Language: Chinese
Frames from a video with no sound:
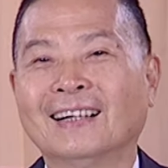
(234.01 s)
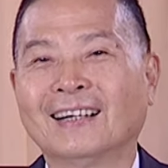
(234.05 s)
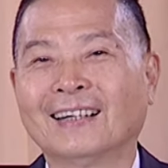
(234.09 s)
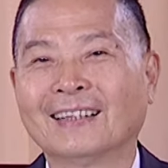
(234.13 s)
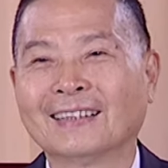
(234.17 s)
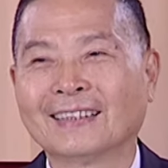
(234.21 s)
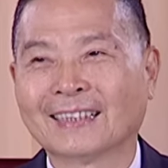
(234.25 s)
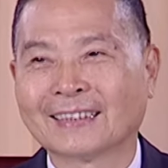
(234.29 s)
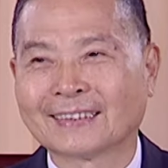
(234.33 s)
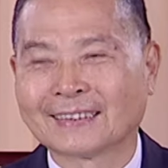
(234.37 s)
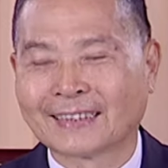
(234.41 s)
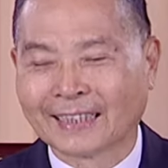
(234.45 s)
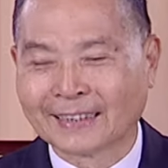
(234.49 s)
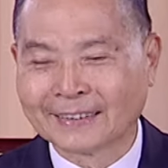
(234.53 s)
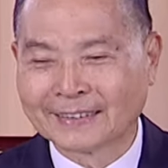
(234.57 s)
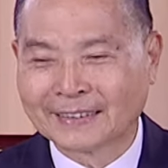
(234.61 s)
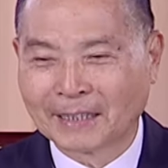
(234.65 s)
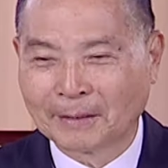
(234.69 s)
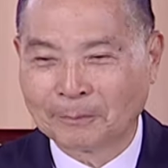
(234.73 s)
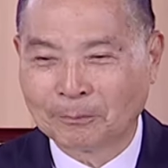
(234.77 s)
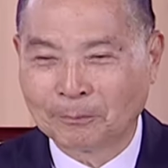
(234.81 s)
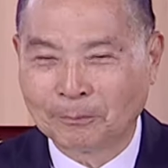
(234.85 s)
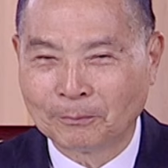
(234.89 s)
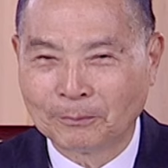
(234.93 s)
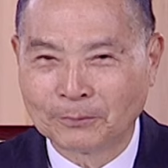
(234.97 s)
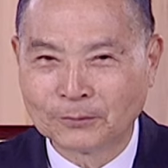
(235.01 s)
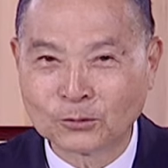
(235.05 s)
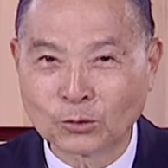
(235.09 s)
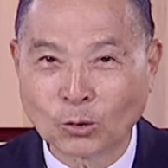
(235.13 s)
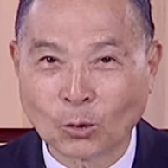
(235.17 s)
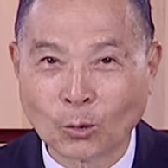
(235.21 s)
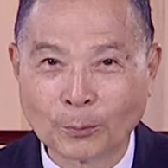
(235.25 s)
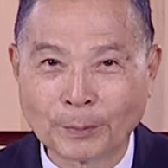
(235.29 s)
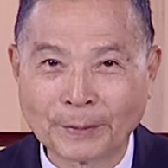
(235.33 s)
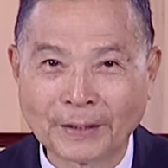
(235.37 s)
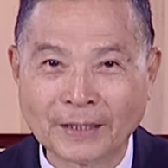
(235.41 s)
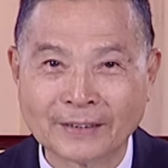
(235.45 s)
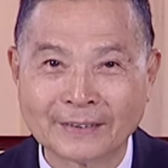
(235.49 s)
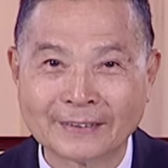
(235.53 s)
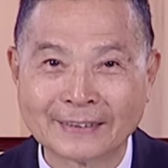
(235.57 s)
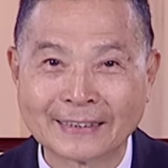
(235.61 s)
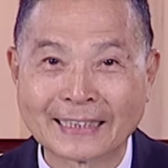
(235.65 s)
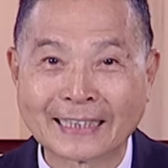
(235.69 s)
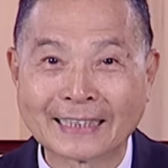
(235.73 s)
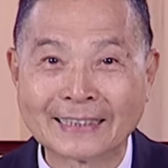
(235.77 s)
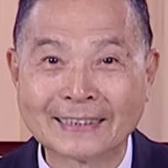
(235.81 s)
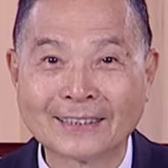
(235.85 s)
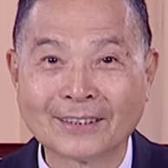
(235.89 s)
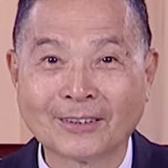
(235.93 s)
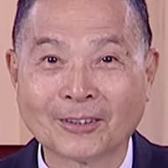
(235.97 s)
那当下周边的人
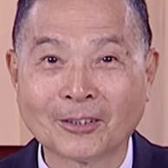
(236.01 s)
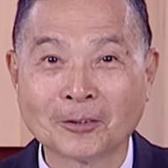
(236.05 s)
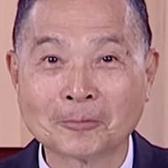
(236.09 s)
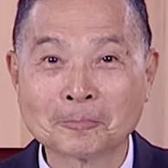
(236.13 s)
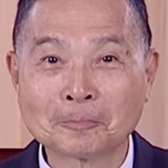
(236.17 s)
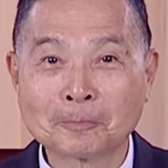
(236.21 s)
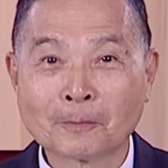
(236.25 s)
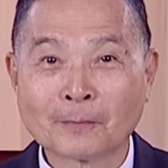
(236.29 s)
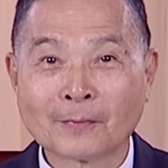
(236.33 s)
看到。